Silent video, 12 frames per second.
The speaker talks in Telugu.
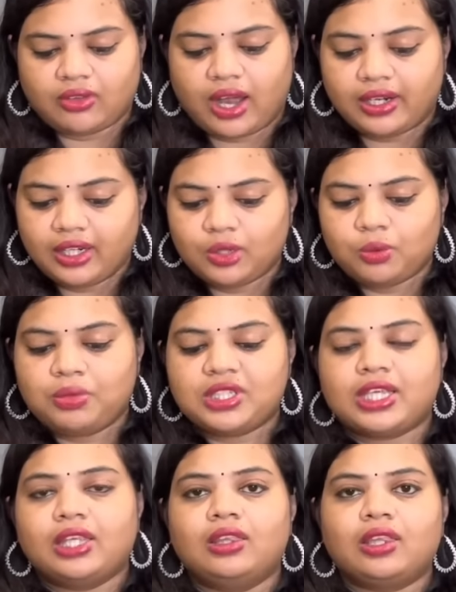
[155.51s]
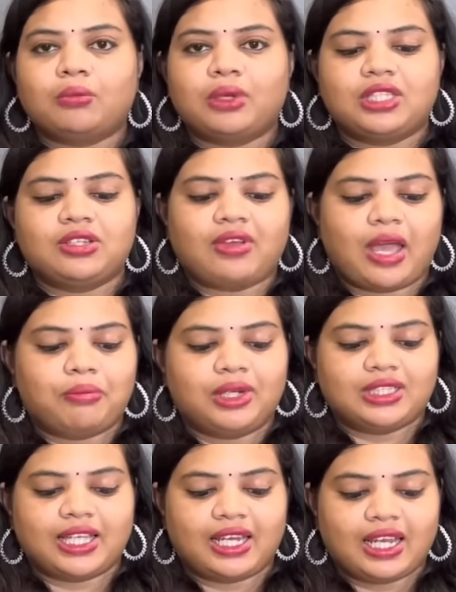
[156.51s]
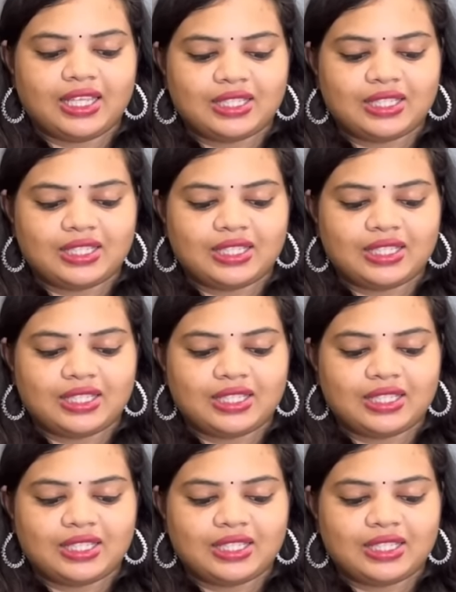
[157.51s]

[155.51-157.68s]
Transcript: హండ్రెడ్ రూపీస్కి ఇంత మంచి ఫ్యాబ్రిక్స్ ఎలా